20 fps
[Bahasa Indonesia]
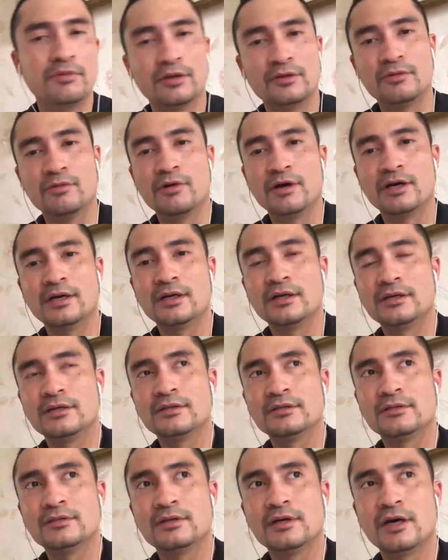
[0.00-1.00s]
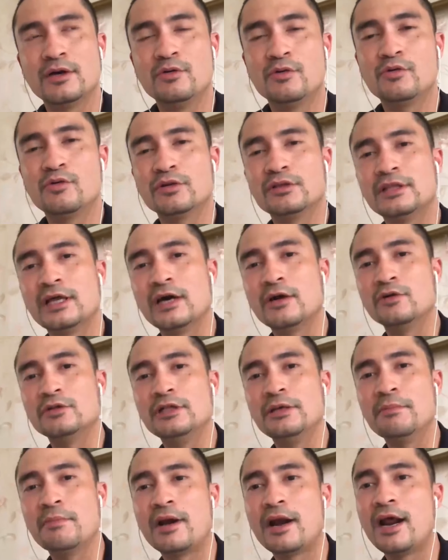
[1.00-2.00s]
buat gua aduh gue
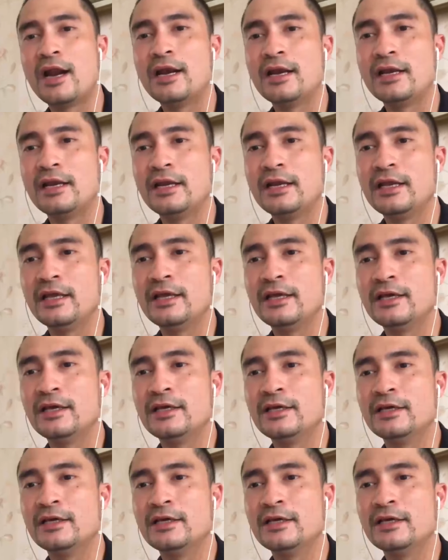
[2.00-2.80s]
takut nih meran ini